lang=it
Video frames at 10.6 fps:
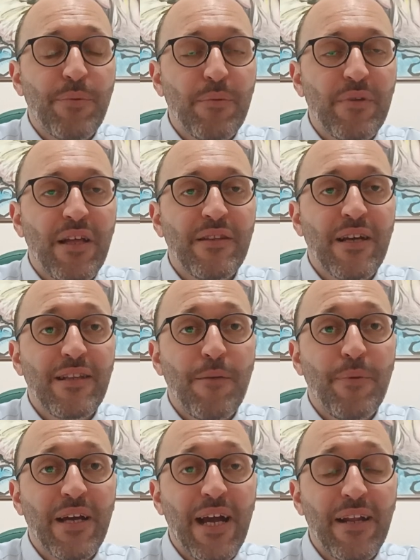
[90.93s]
prima di andare dai
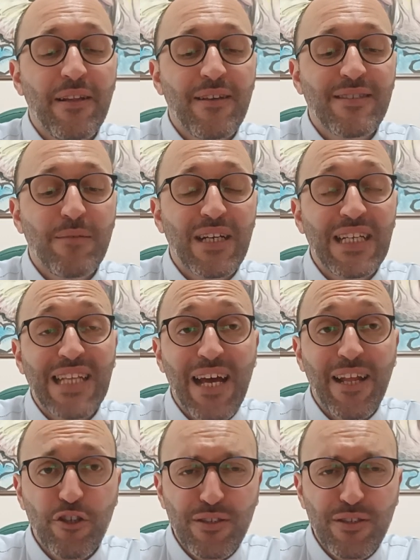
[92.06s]
pagani e dai samaritani,